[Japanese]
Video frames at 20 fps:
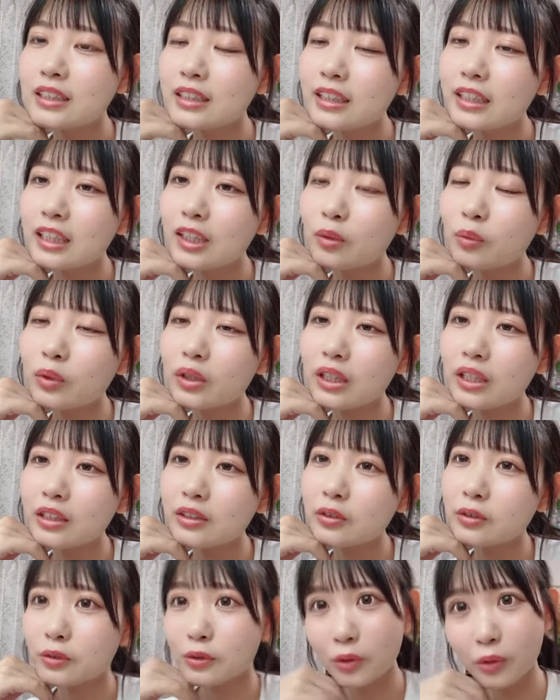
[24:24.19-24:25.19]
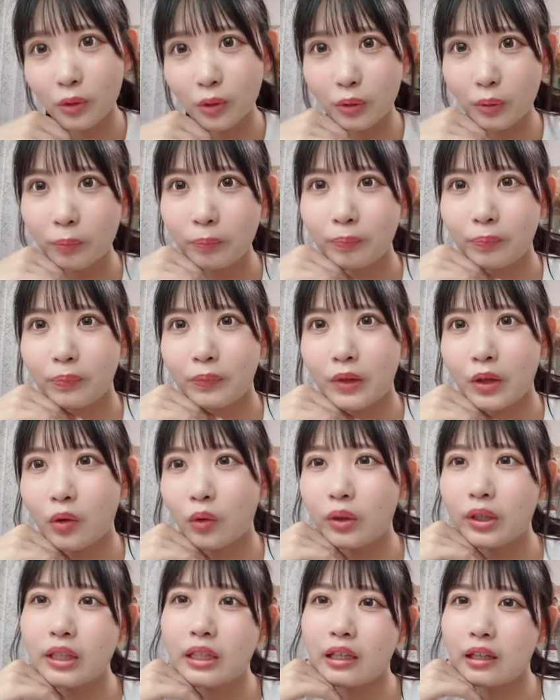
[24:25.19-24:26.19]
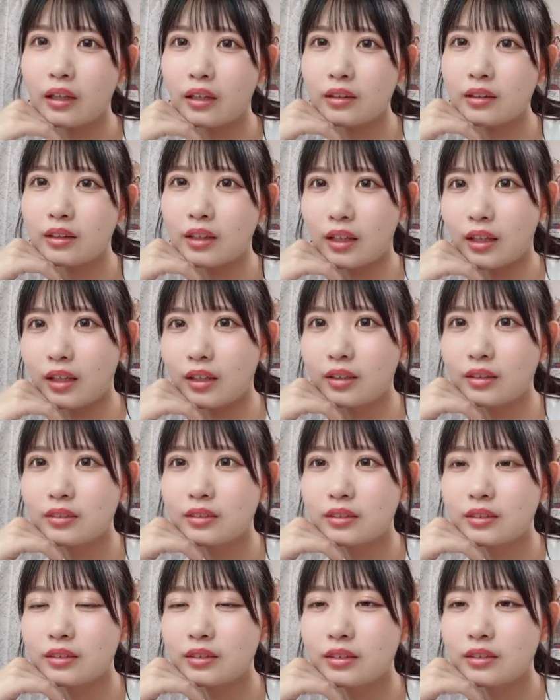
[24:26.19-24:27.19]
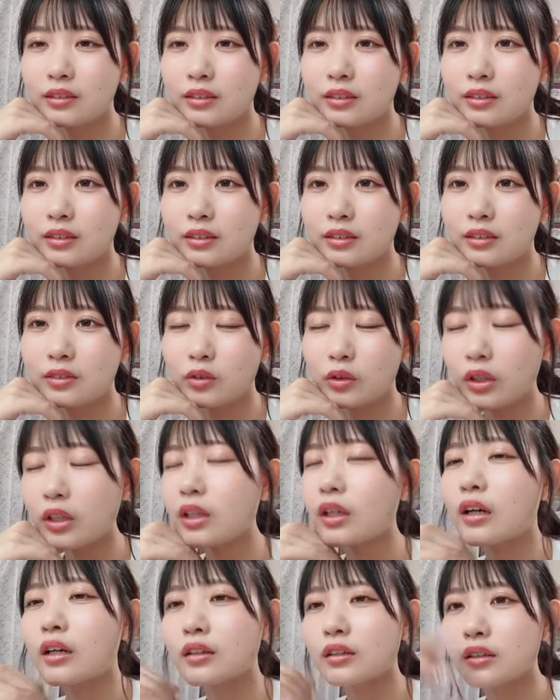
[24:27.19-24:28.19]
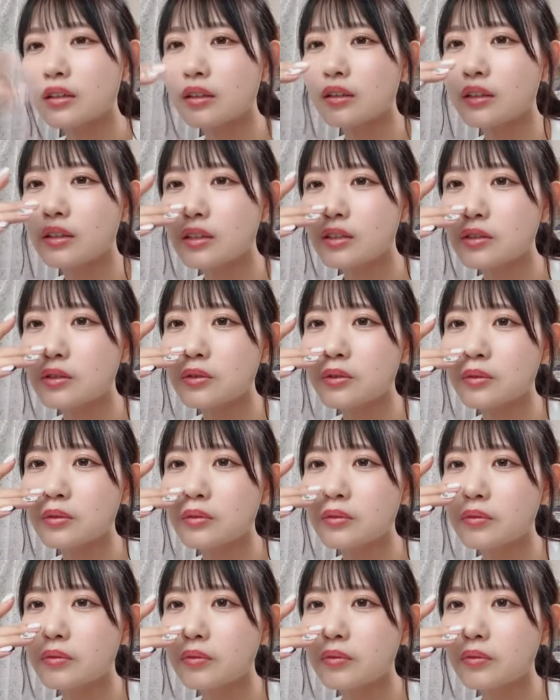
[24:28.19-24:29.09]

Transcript: 地震来ても起きなそうそう起きなかった起きなかったんですよ